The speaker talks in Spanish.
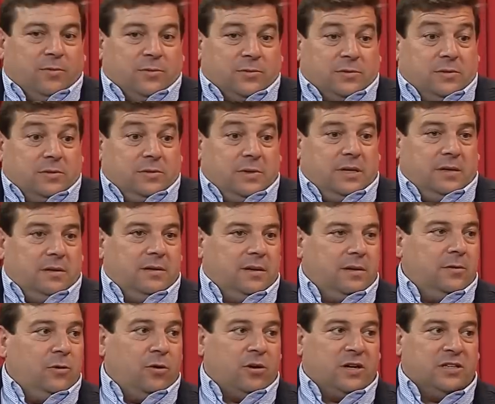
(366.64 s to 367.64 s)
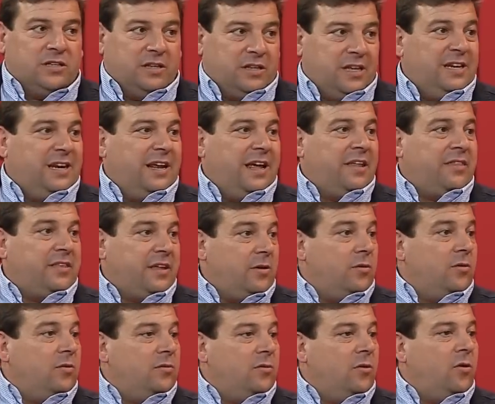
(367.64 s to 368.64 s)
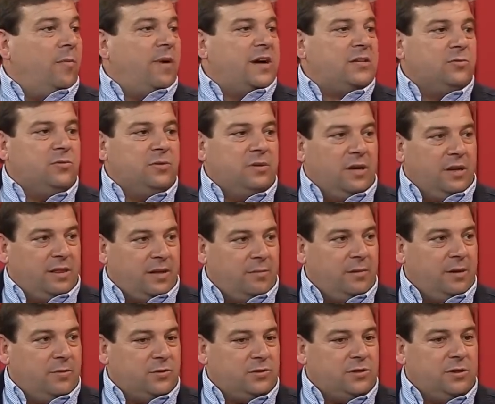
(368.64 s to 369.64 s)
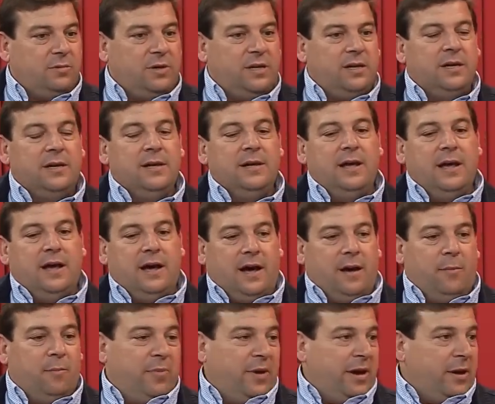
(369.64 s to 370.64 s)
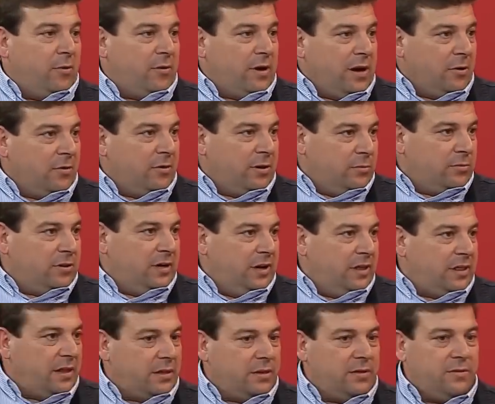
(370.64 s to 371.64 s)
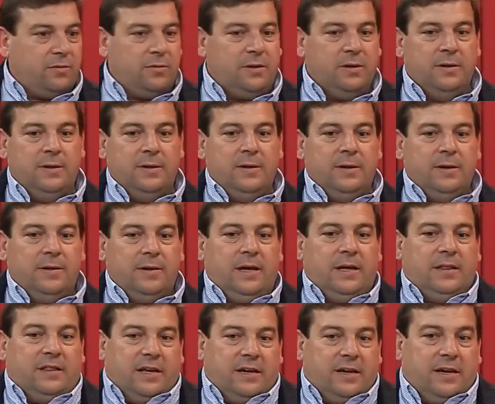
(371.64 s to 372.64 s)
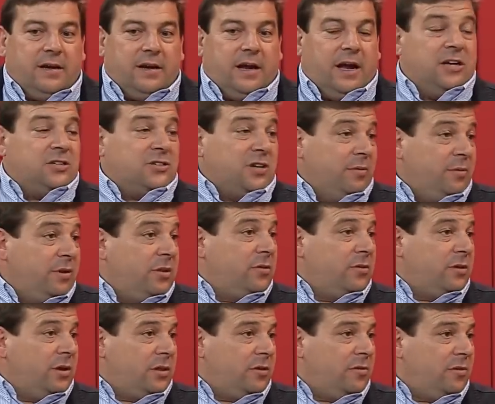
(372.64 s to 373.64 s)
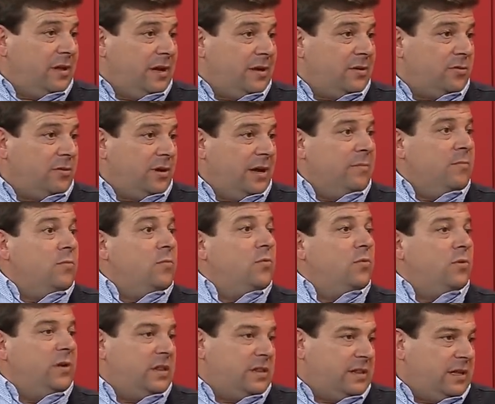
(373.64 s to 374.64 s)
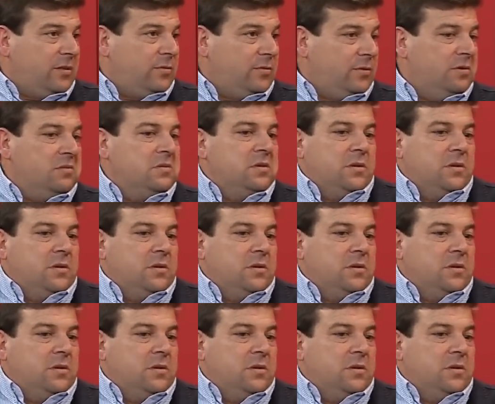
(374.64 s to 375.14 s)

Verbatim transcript: pues eh, lo que se tiene hacerlo lo más utilizable posible, ampliar horarios de utilización y tener al servicio del ciudadano en un estado